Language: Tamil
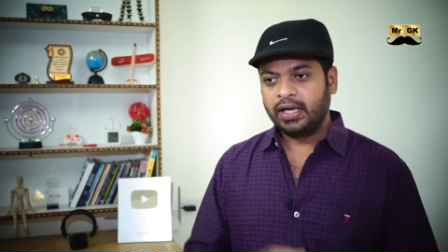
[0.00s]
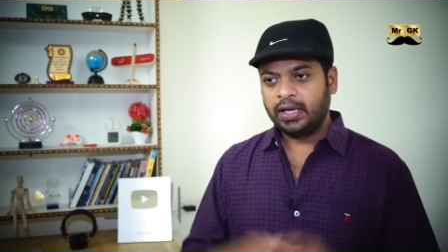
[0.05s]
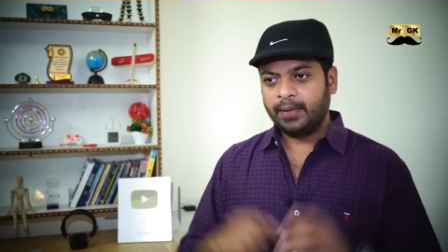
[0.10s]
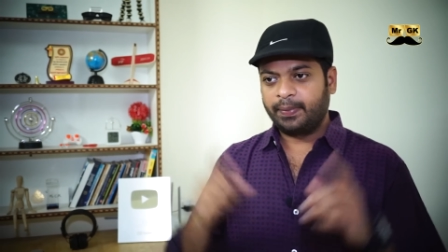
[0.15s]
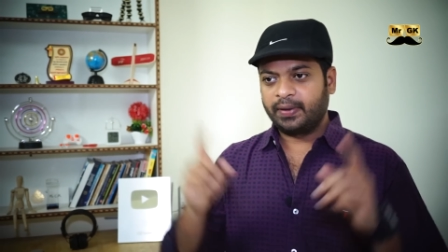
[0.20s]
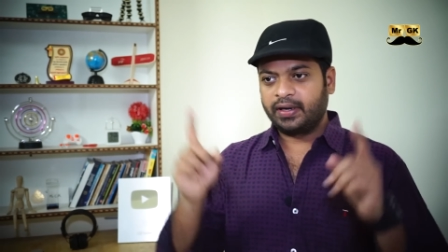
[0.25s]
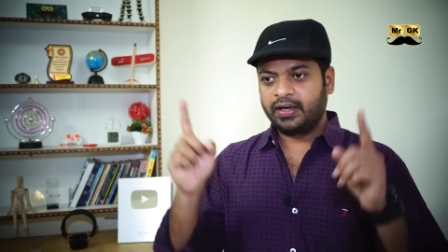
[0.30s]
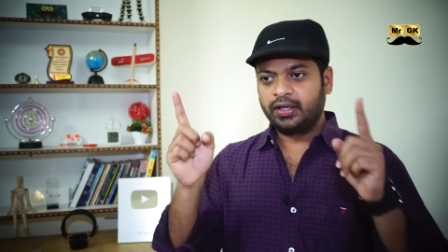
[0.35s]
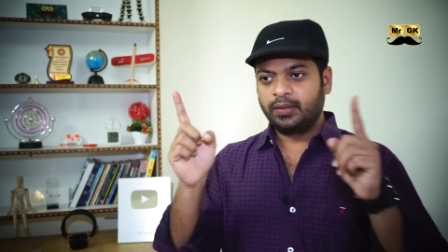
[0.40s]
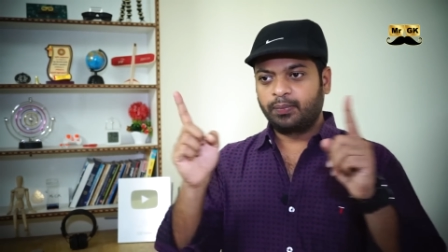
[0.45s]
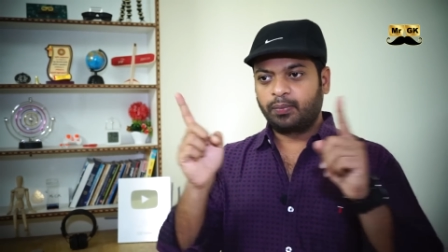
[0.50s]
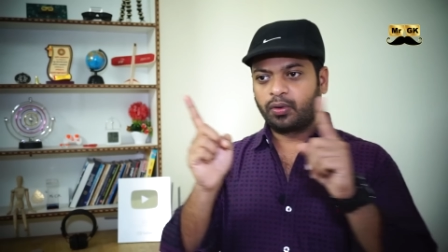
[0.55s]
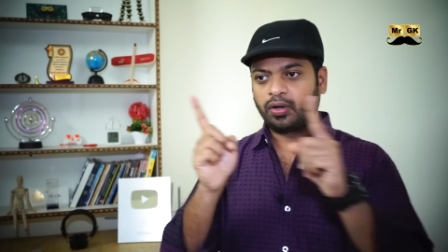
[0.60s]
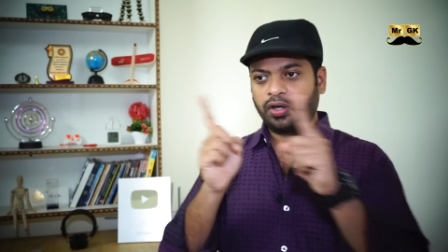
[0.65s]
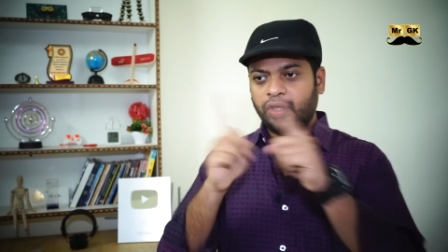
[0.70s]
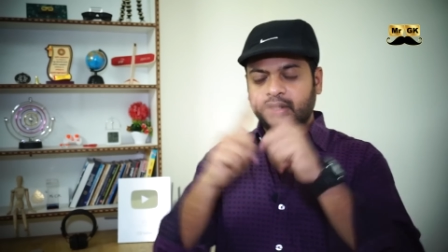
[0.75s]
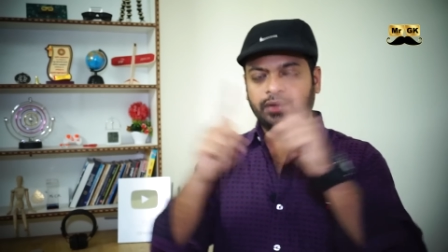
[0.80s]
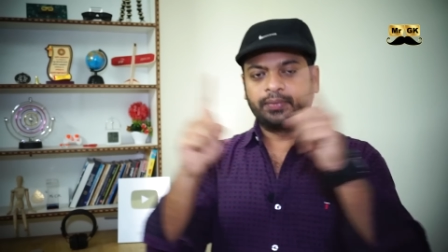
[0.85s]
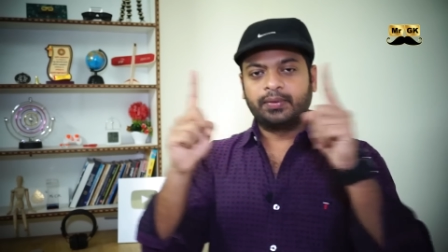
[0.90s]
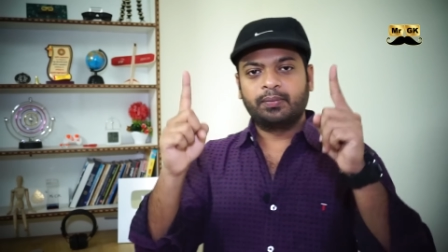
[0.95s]
இப்போ ரெண்டு
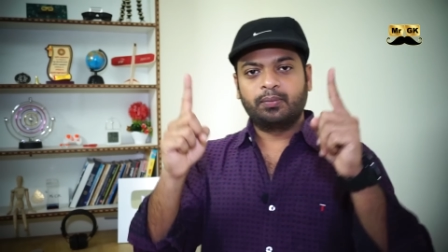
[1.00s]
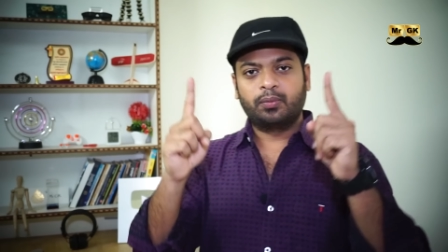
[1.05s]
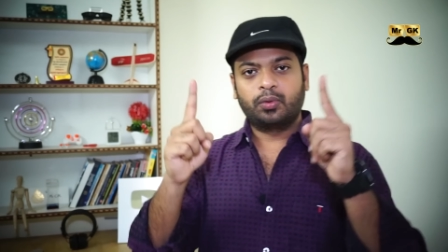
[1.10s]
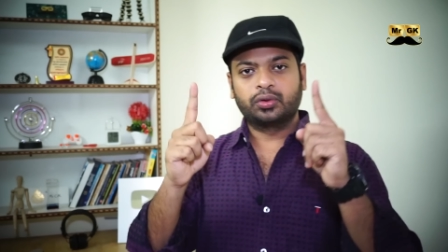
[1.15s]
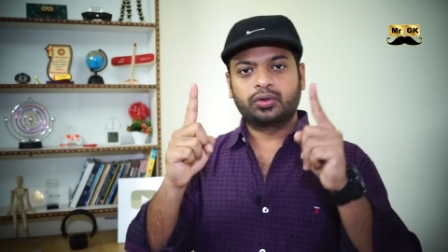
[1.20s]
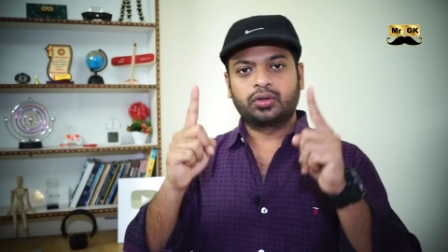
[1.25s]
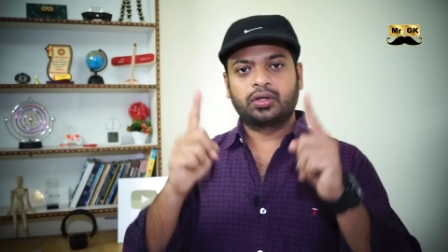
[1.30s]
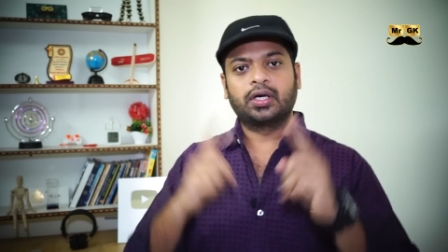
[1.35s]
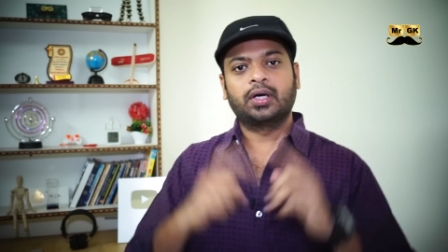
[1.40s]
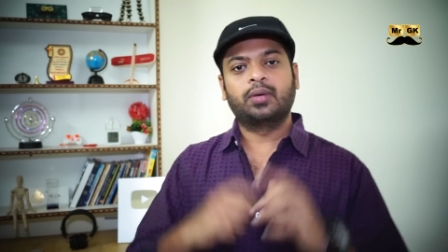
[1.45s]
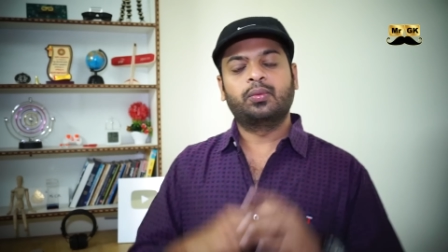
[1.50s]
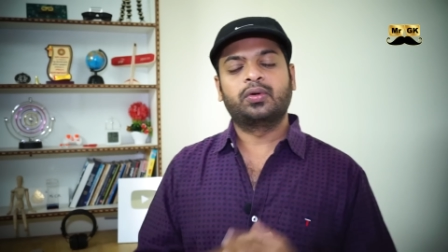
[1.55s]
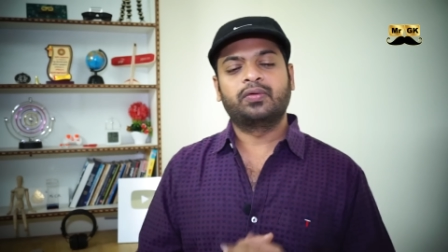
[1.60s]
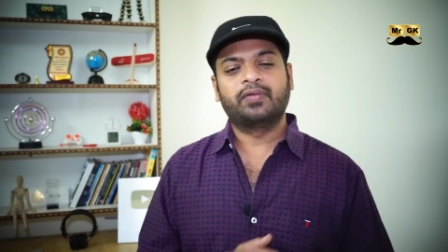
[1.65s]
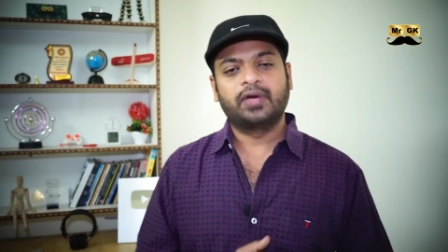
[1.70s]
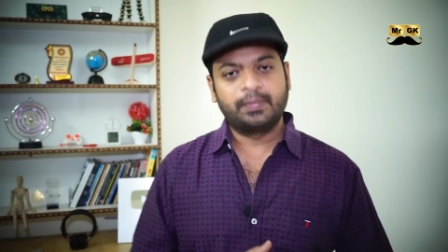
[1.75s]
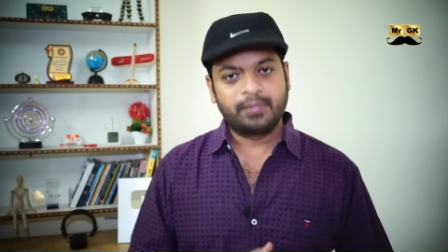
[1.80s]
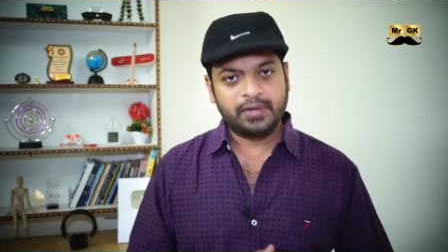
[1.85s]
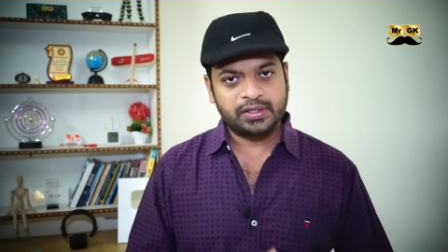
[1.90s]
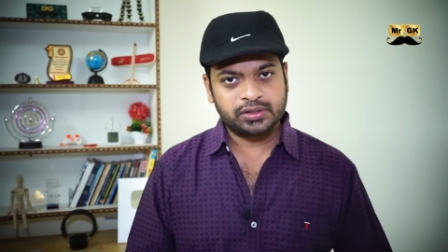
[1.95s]
பொருள் எடுத்து இப்படி மோதுறோன்னா ஒரு
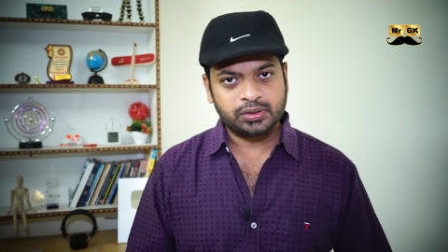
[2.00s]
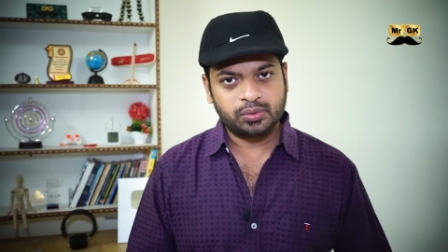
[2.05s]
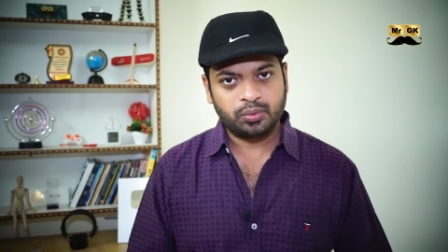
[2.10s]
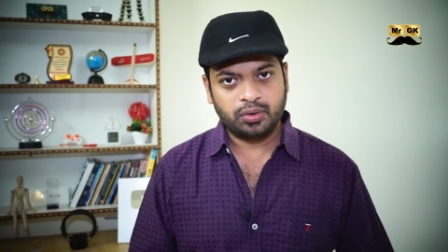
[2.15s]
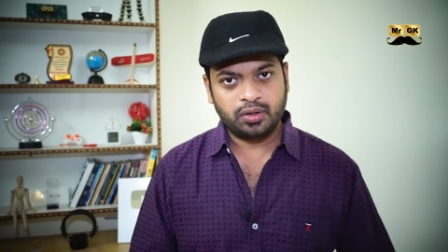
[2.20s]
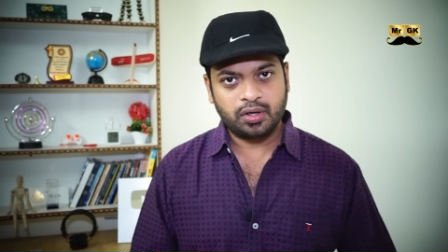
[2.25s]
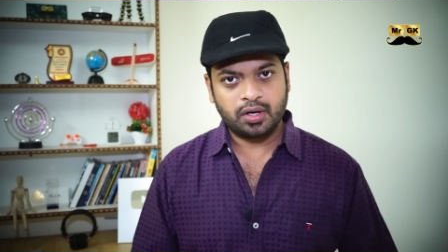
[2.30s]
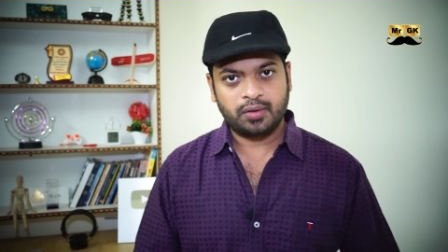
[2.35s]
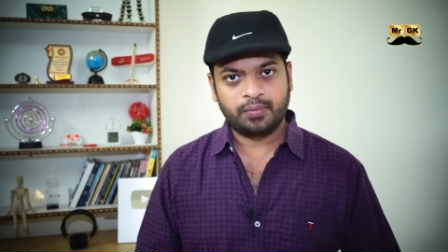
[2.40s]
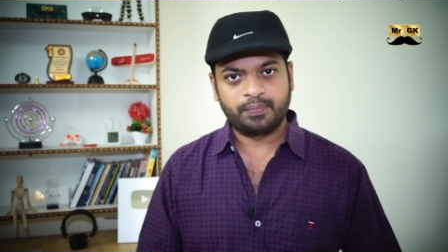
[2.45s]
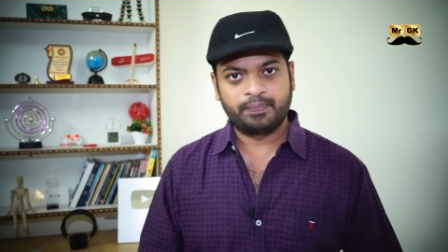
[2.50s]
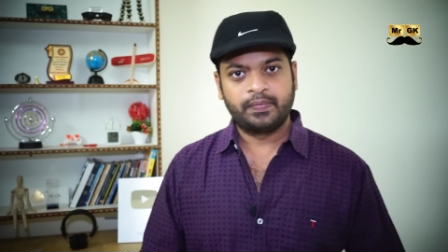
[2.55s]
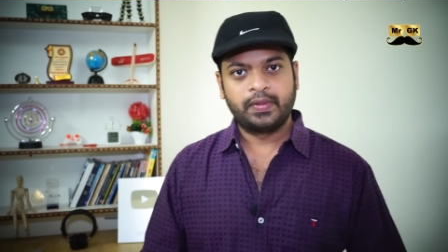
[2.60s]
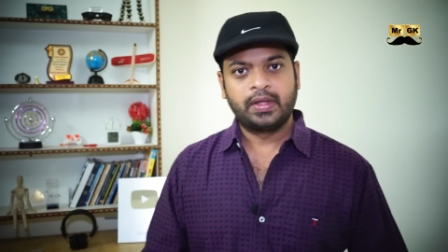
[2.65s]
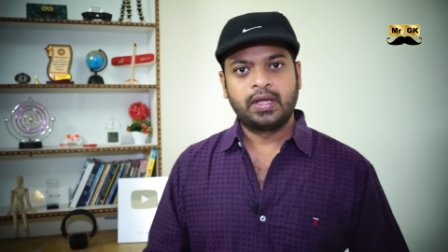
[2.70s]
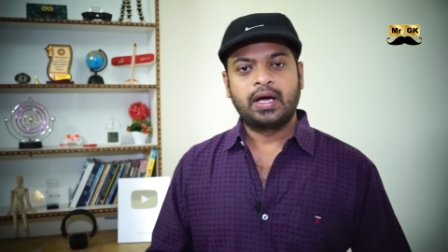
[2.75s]
வைப்ரேஷன் உண்டாகும்